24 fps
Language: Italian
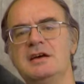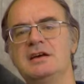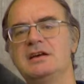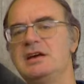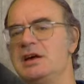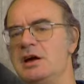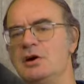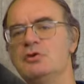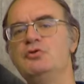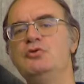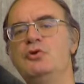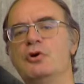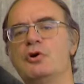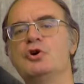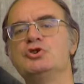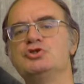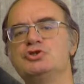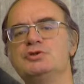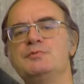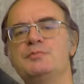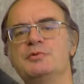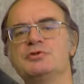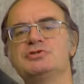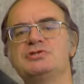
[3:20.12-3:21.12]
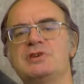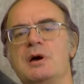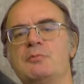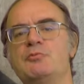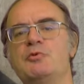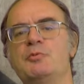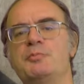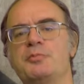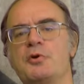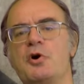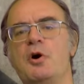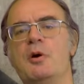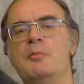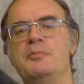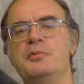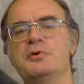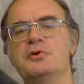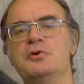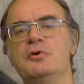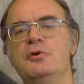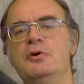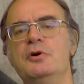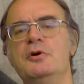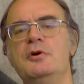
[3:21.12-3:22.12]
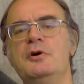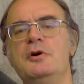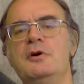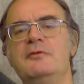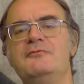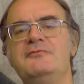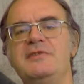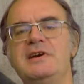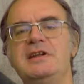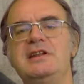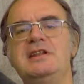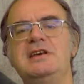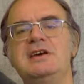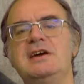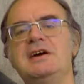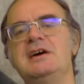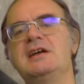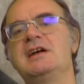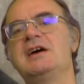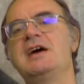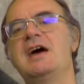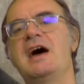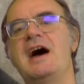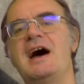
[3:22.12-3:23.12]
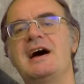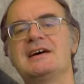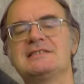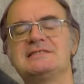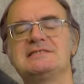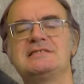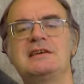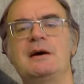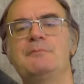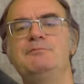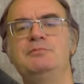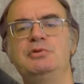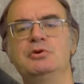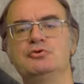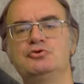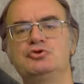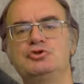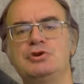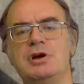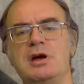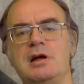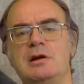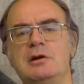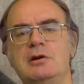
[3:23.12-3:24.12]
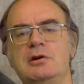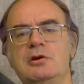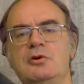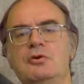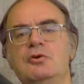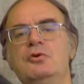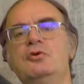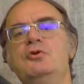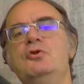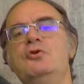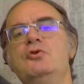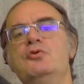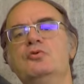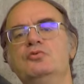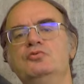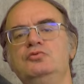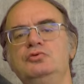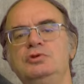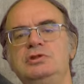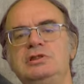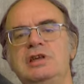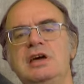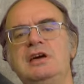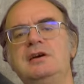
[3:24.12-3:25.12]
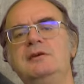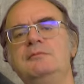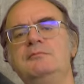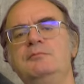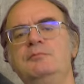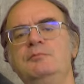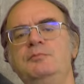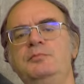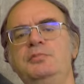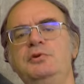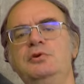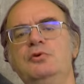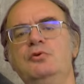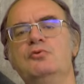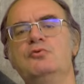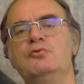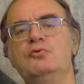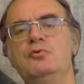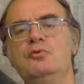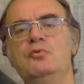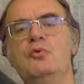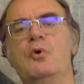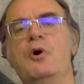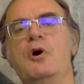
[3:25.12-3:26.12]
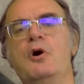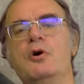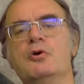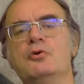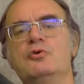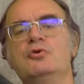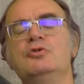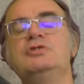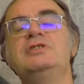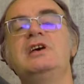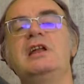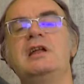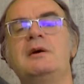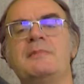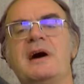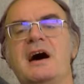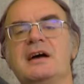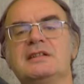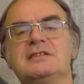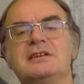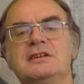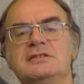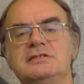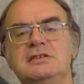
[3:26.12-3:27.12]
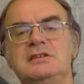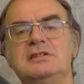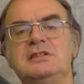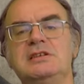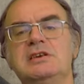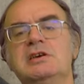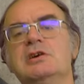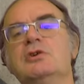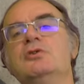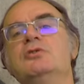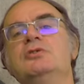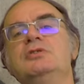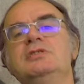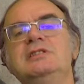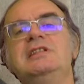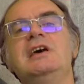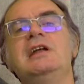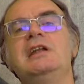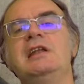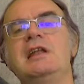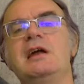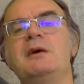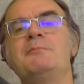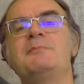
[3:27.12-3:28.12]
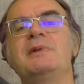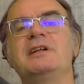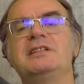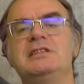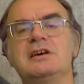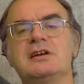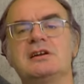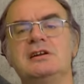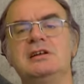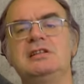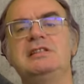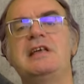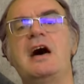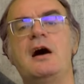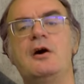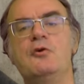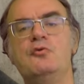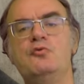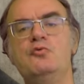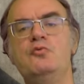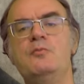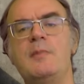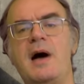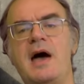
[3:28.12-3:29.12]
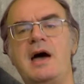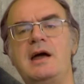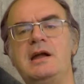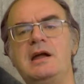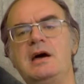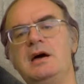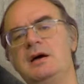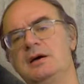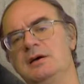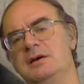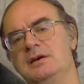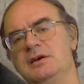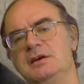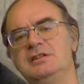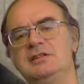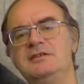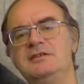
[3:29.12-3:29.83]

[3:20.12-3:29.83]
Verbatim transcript: che ancora oggi possiamo proprio vedere a Sabbioncello un tempio, un luogo della Madre di Dio, della maternità umana e